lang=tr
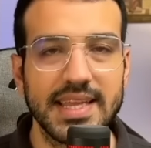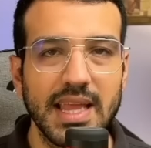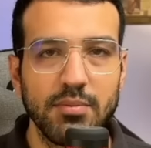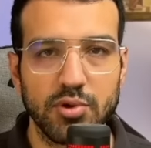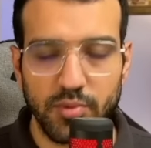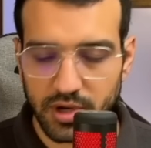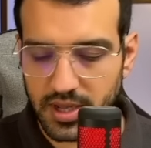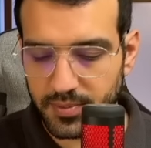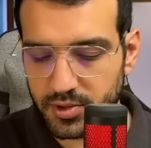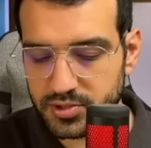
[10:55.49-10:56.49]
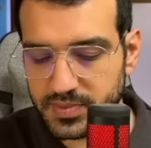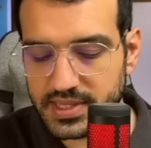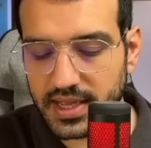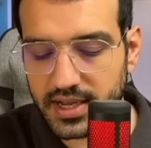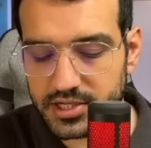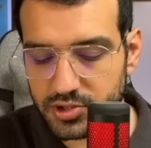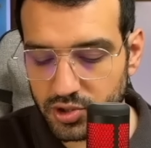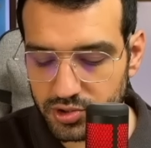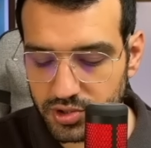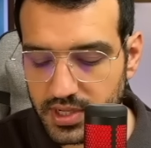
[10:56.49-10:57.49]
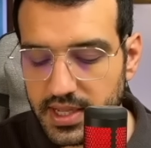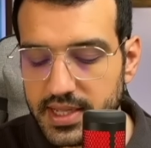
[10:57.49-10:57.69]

Neden bunu böyle yapıyoruz? Mesela arkadaşlar şöyle düşün.